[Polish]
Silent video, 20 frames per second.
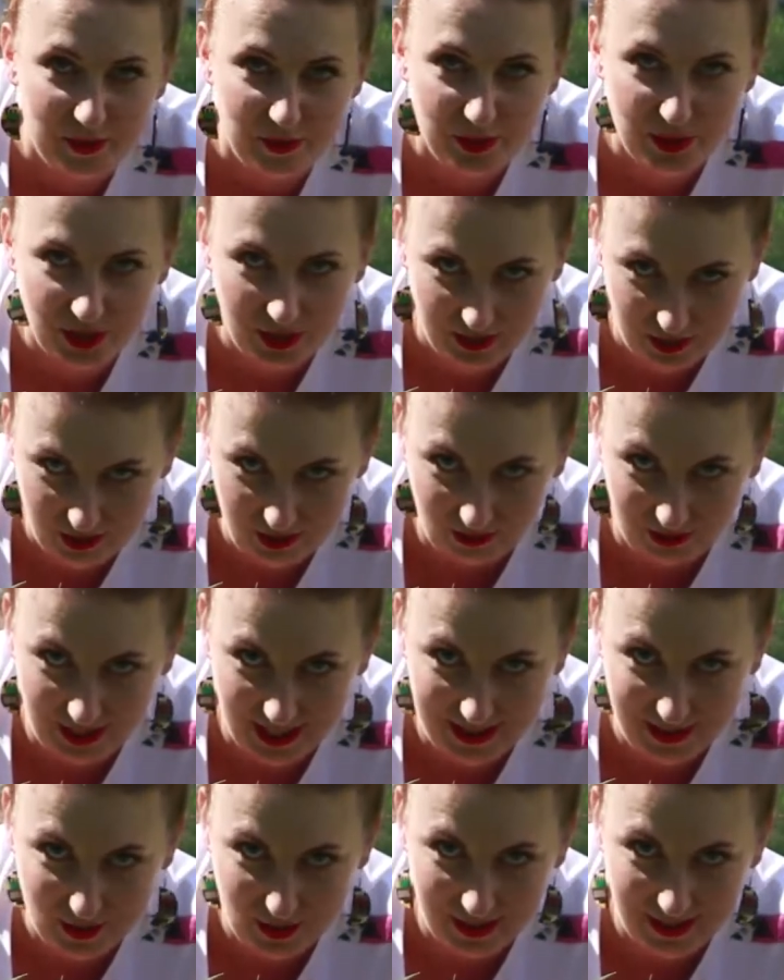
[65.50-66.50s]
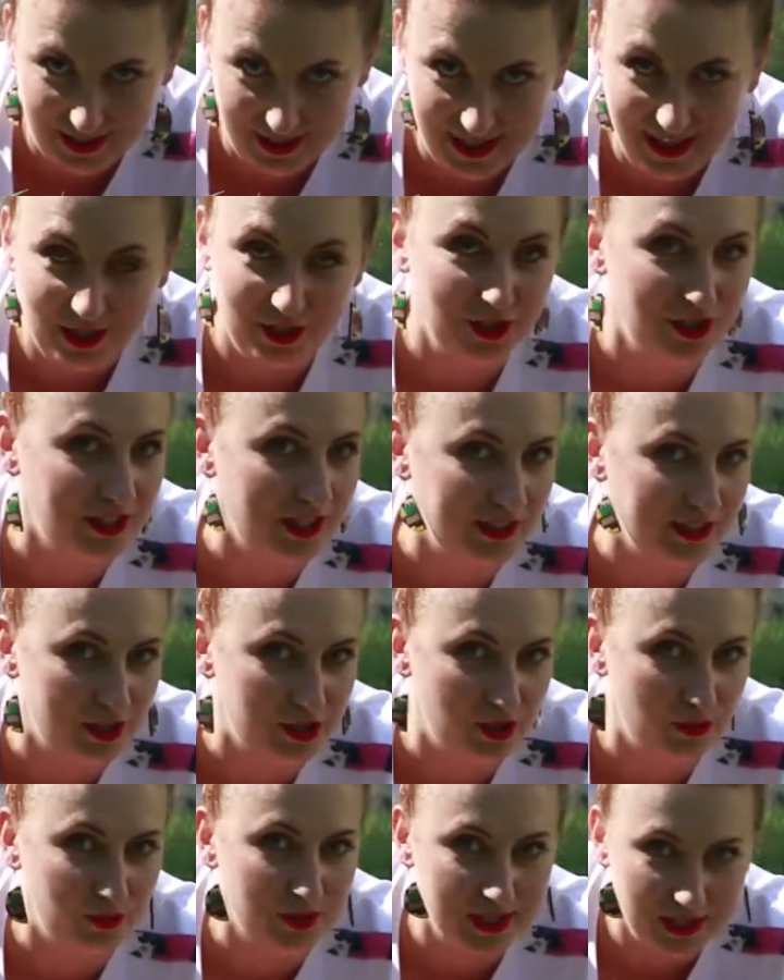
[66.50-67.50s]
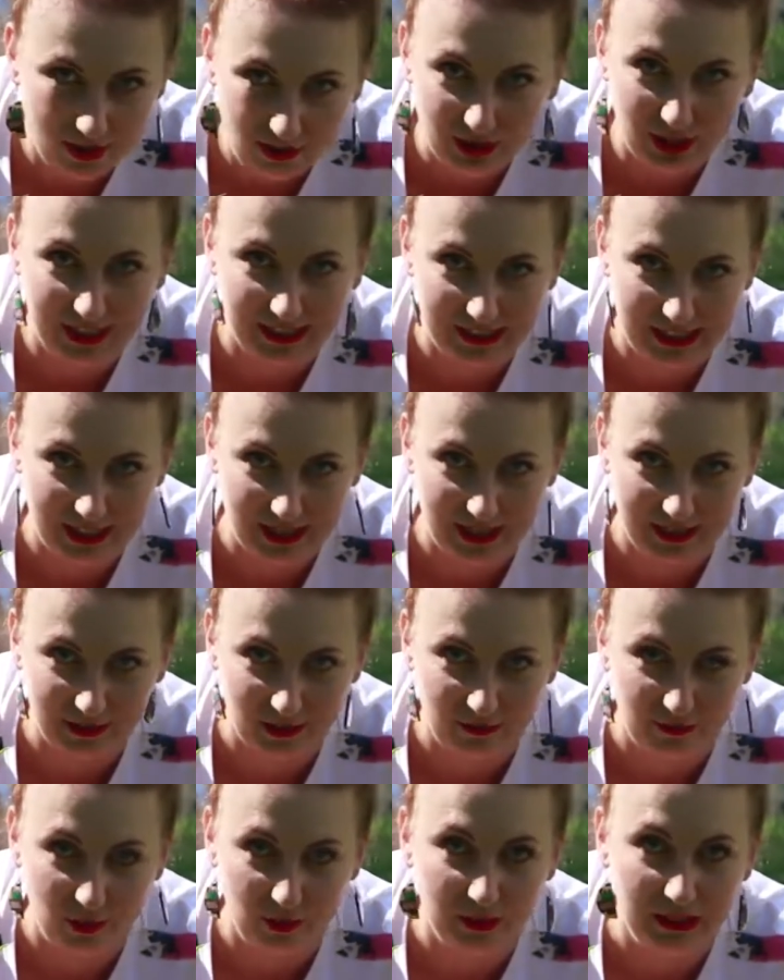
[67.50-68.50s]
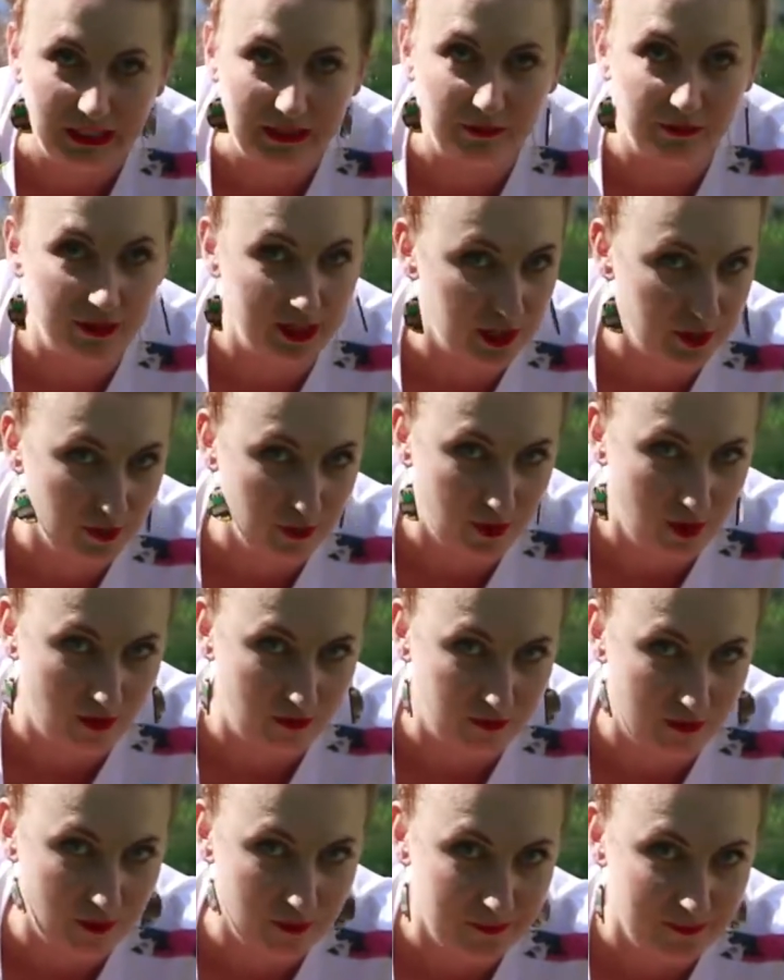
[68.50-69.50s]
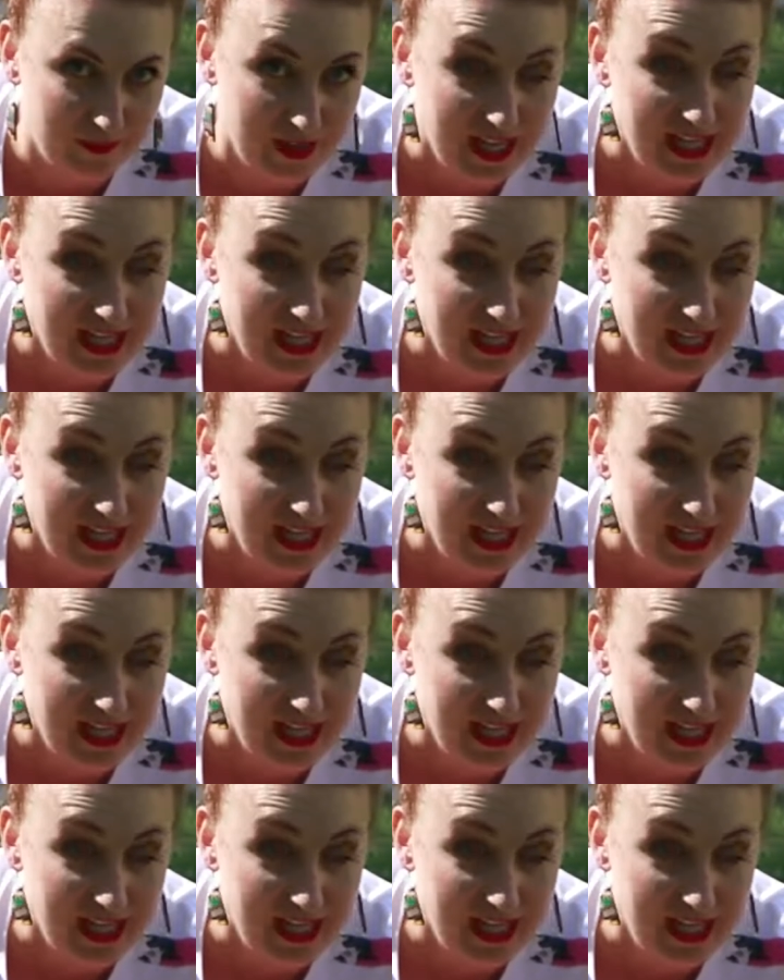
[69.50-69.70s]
Przyjdź do nas i zajrzyj na naszą stronę internetową i facebookową.